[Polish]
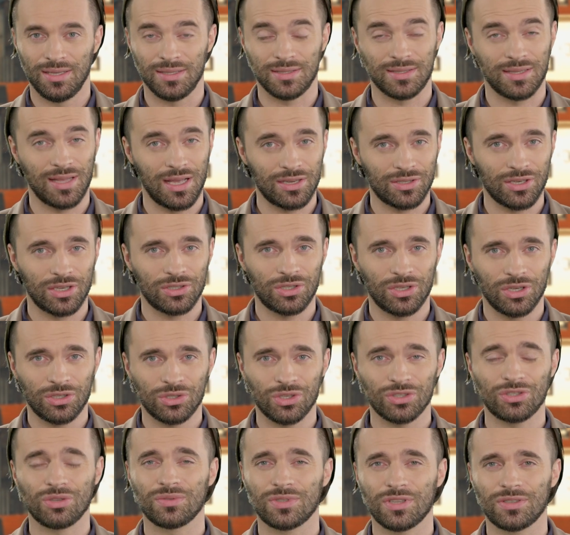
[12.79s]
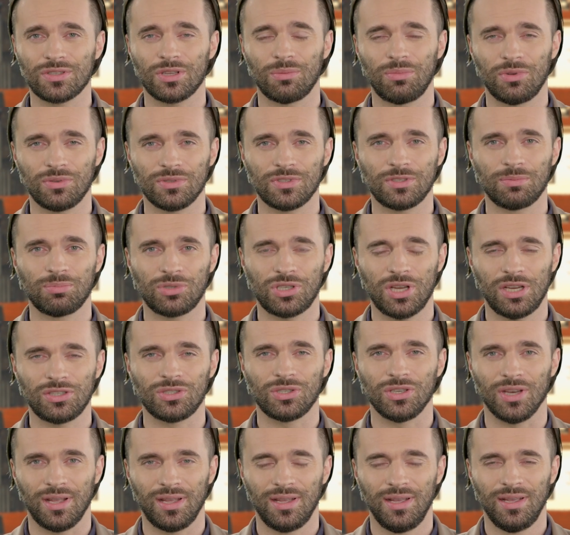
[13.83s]
Zdarza się, że są ze sobą
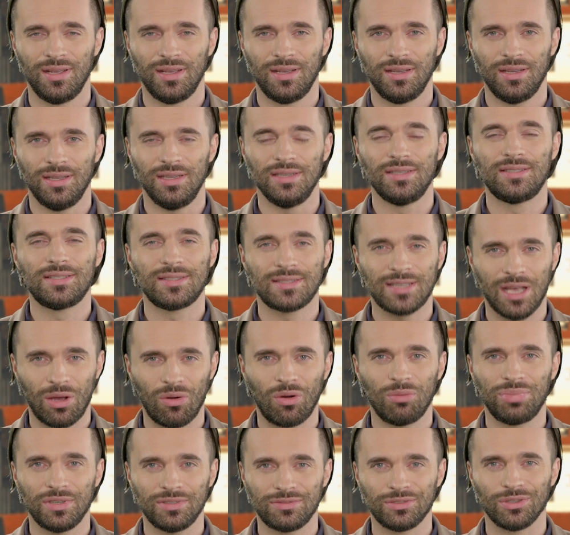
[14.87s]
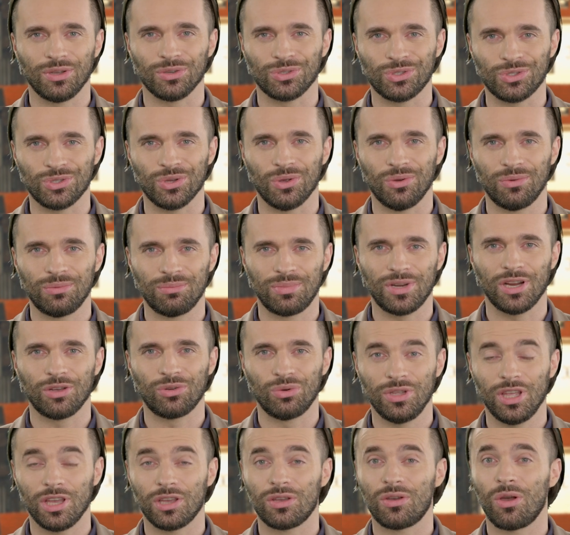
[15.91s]
sprzeczne i z całą pewnością
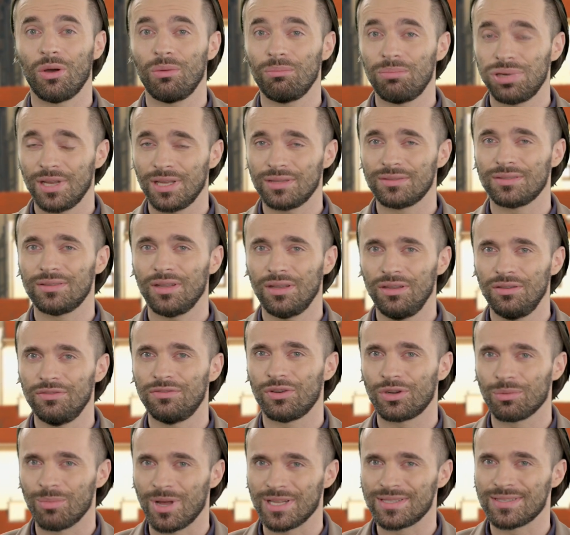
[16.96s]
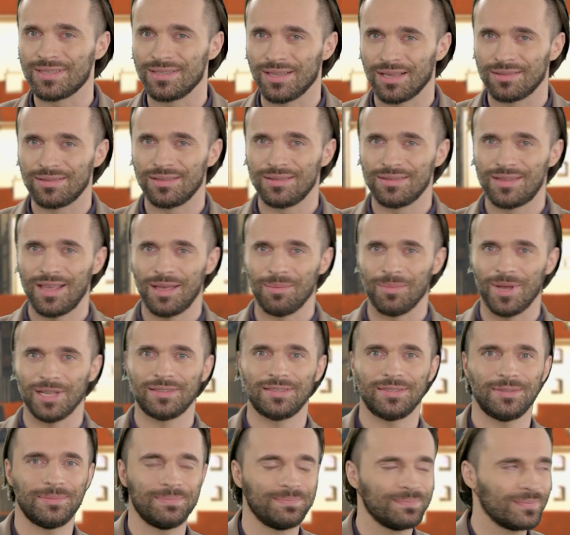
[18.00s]
brakuje kompletnej informacji na ten
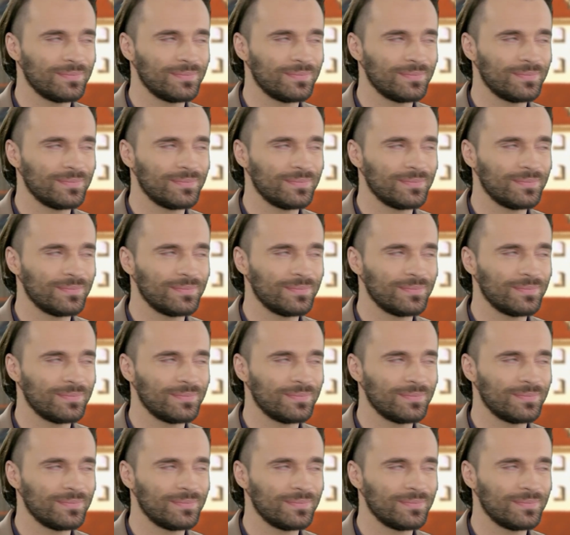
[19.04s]
temat.